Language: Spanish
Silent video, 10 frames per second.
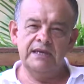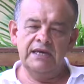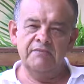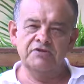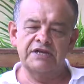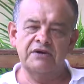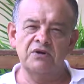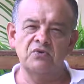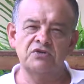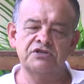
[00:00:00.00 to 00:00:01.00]
Hemos tenido
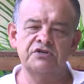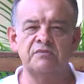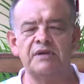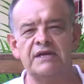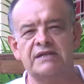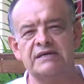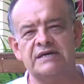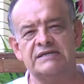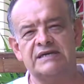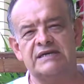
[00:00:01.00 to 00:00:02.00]
algunos inconvenientes
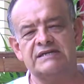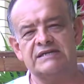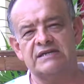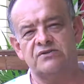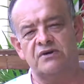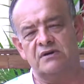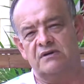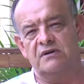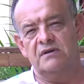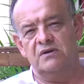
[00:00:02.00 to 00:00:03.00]
hacia ese sector
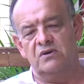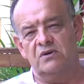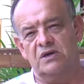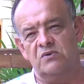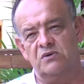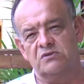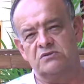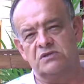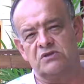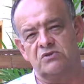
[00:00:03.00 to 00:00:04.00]
con algunos
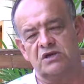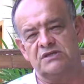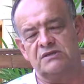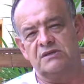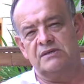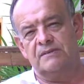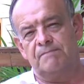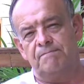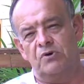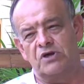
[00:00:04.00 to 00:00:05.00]
suscriptores
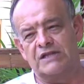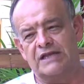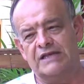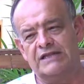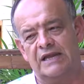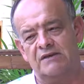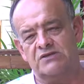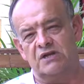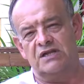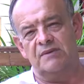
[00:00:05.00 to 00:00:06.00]
porque tienen
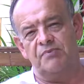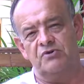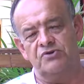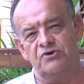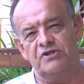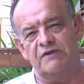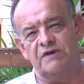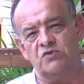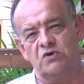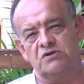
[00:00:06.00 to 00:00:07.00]
televisores de pronto
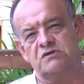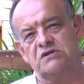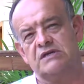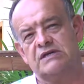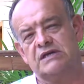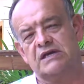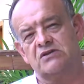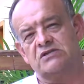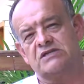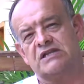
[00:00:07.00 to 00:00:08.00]
defectuosos que
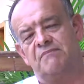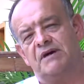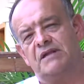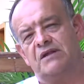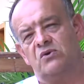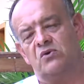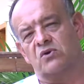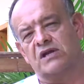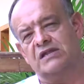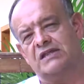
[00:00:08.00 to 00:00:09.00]
nos están mandando
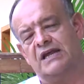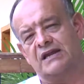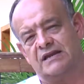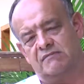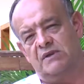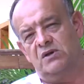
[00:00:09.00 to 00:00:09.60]
corriente a la red.